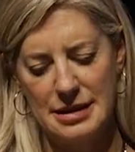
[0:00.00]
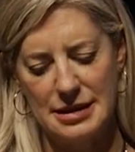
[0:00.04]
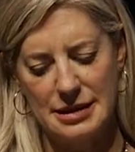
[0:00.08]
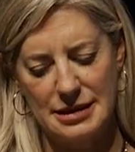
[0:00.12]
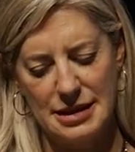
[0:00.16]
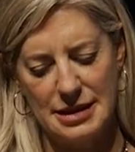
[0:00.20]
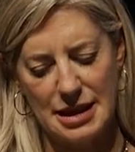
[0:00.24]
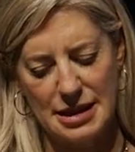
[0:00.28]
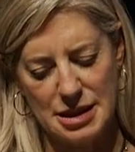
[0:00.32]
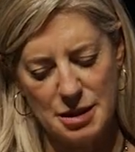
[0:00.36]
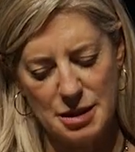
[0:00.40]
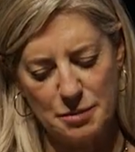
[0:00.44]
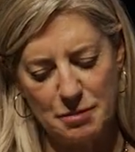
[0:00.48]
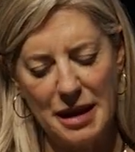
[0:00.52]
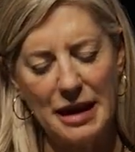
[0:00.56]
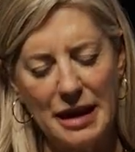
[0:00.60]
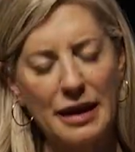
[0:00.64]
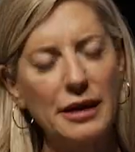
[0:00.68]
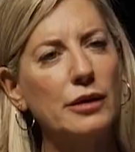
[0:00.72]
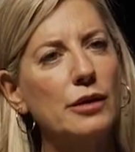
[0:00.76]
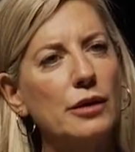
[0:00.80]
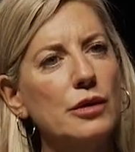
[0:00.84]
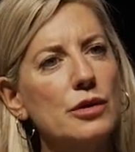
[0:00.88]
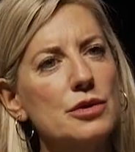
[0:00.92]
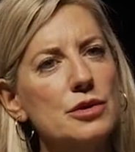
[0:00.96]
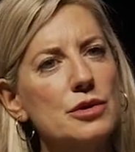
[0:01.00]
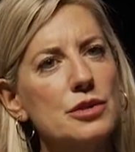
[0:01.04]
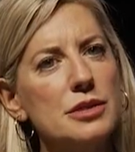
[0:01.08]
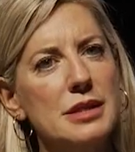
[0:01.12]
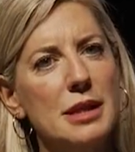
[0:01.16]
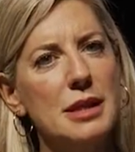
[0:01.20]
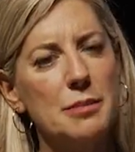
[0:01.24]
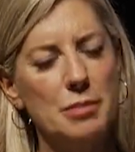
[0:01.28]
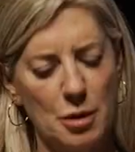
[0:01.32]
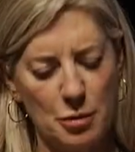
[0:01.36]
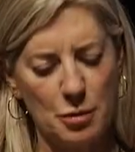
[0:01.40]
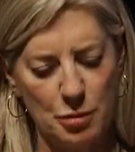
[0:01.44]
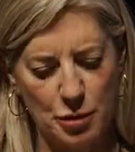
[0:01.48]
de expertos,
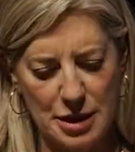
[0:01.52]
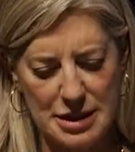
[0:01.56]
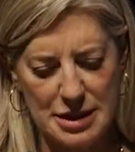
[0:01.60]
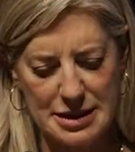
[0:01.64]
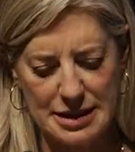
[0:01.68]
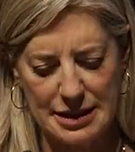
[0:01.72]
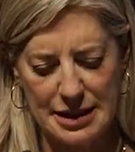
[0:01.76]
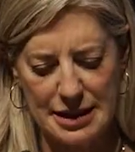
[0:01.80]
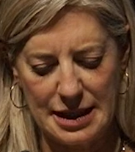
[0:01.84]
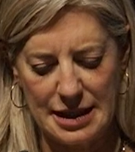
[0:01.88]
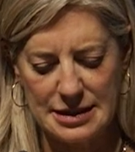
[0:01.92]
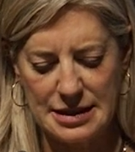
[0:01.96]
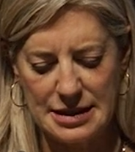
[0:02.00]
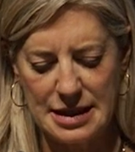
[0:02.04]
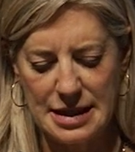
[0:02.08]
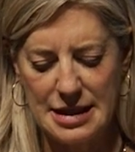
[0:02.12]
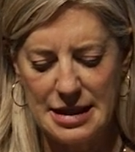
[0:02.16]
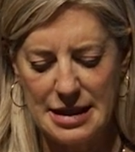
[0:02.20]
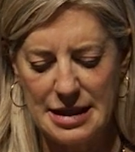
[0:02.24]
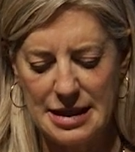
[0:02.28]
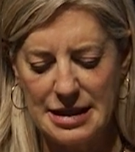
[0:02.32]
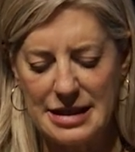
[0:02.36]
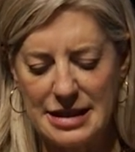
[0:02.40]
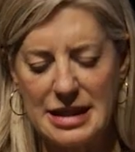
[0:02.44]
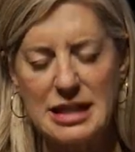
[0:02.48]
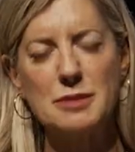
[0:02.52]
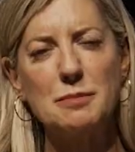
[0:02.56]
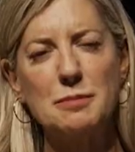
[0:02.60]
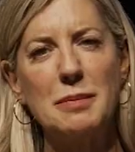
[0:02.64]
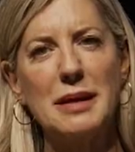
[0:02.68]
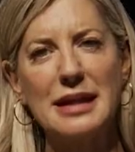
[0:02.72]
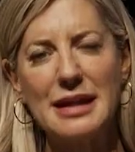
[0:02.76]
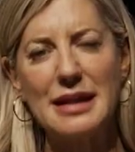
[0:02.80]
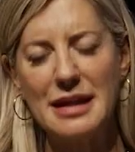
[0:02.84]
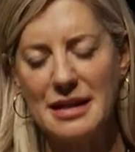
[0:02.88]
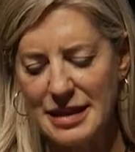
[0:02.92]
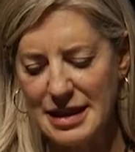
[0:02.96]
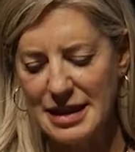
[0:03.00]
de propuestas y de
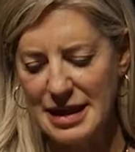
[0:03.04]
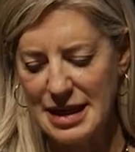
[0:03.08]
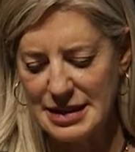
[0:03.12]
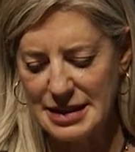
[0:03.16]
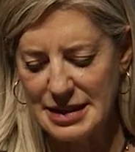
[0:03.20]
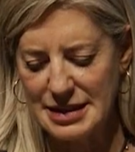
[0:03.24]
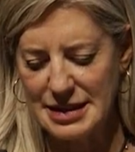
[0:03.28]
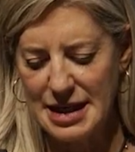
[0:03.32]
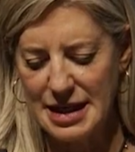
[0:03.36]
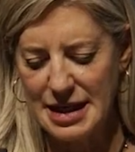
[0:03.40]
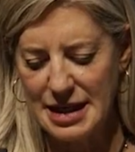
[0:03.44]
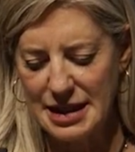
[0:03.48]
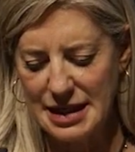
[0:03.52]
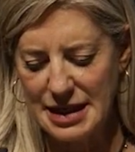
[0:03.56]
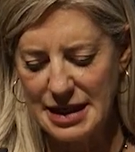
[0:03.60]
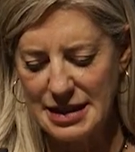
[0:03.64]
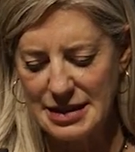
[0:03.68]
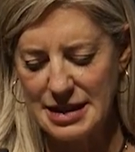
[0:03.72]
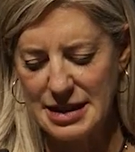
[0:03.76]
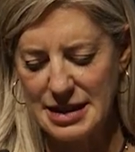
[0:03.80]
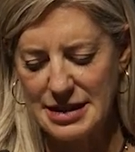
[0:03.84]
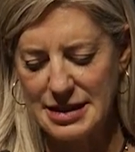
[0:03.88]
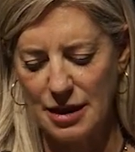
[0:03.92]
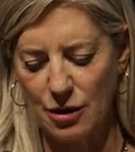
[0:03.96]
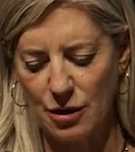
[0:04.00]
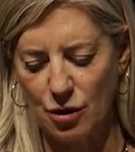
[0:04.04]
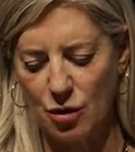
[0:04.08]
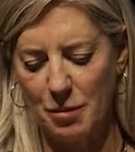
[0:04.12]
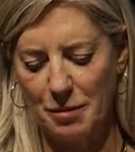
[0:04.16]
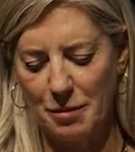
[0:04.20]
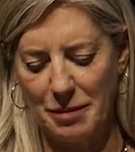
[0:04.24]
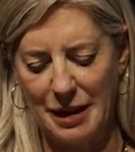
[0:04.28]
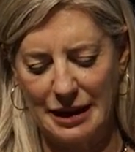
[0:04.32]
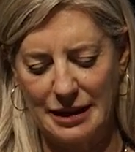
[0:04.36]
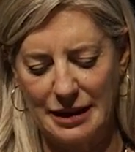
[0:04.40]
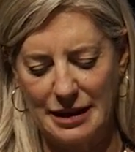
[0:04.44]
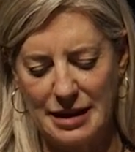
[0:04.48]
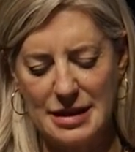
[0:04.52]
experiencias dignas de ser
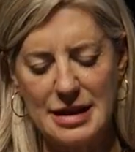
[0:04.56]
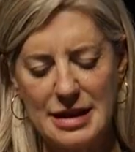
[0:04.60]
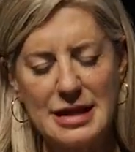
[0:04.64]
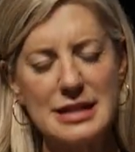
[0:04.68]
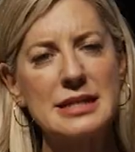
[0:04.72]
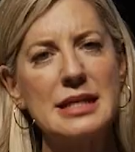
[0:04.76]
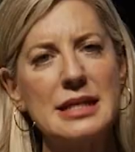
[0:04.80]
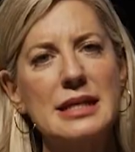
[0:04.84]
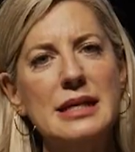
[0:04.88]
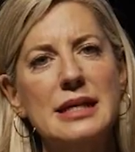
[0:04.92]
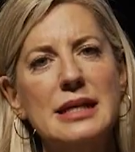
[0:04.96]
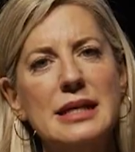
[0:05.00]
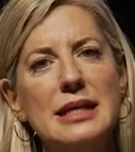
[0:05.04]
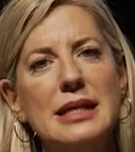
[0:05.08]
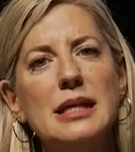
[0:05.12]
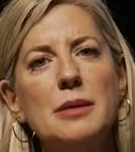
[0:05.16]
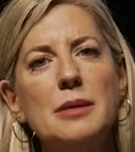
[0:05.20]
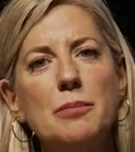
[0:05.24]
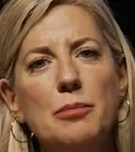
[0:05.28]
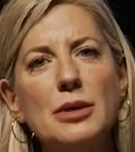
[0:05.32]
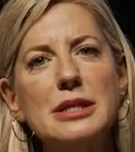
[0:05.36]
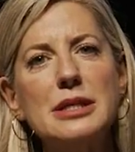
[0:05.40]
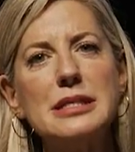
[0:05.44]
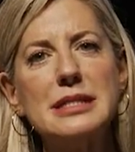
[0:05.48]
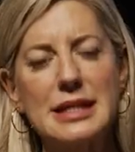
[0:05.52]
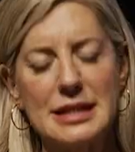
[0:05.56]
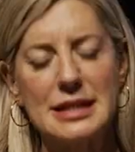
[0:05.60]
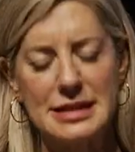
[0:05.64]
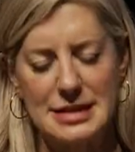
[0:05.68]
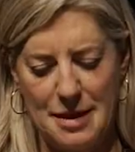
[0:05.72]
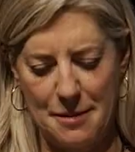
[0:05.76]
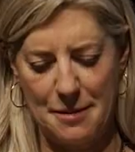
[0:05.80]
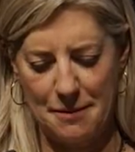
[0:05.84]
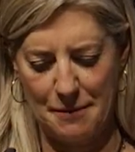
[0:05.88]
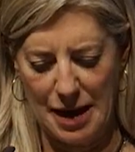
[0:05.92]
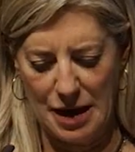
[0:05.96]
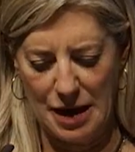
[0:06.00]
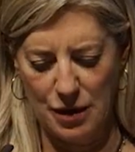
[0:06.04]
compartidas y puestas
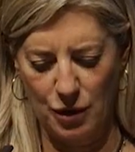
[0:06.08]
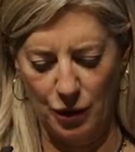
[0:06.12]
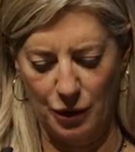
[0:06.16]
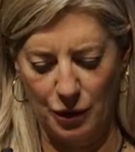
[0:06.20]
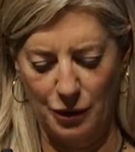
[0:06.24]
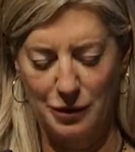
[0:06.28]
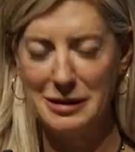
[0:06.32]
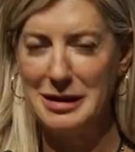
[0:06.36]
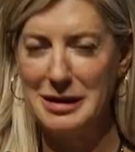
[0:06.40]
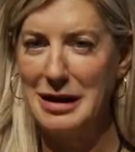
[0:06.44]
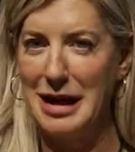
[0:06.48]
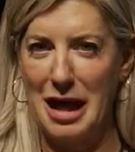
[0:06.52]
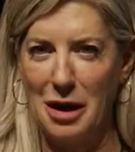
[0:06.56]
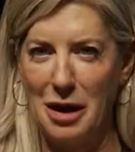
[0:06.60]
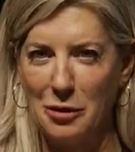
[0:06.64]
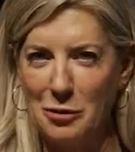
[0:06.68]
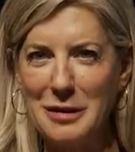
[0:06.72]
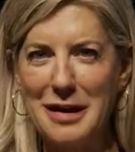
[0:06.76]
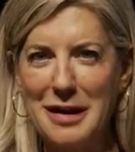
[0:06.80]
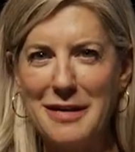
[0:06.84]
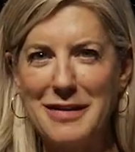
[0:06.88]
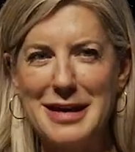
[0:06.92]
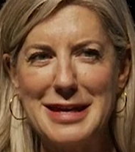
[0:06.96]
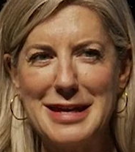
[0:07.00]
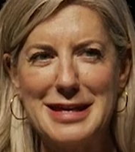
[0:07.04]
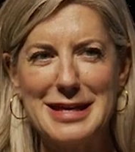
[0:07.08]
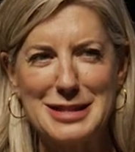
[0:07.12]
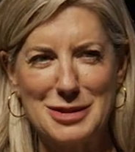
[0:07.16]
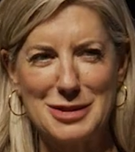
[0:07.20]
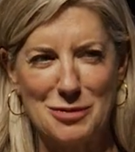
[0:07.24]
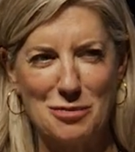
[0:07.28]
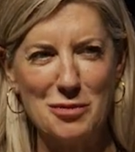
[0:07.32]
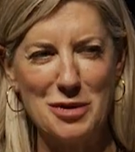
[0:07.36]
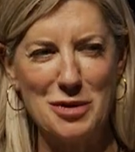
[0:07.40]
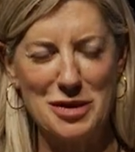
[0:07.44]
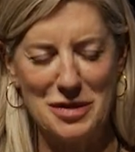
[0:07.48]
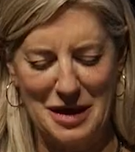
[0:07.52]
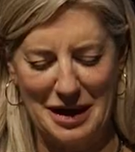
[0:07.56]
en valor, algunas de ellas
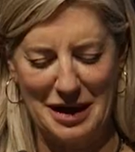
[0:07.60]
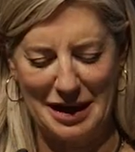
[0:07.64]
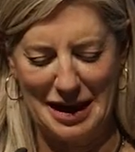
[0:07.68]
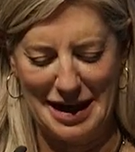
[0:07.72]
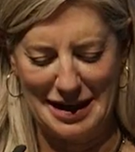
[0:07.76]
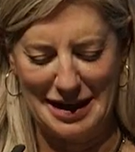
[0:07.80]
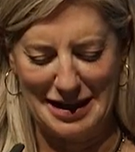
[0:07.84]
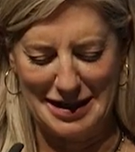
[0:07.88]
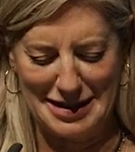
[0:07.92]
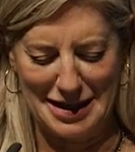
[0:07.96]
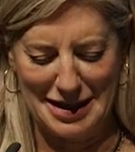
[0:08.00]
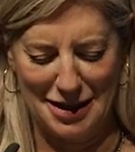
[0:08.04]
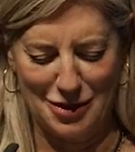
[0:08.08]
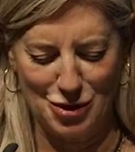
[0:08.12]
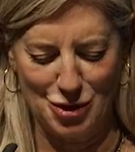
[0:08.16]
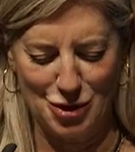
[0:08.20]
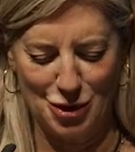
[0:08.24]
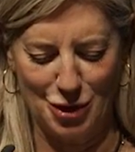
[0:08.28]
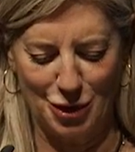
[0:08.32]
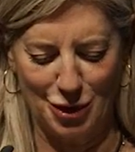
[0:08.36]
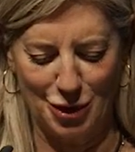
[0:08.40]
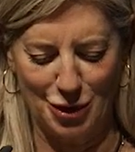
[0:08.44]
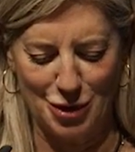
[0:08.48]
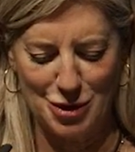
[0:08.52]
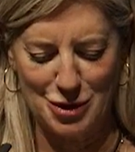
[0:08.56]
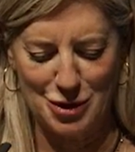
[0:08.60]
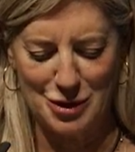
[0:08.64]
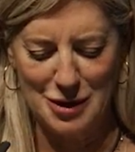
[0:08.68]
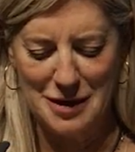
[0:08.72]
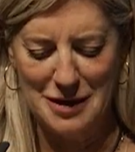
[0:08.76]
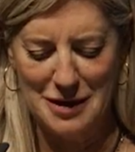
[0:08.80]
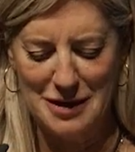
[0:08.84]
muy cercanas a nosotros.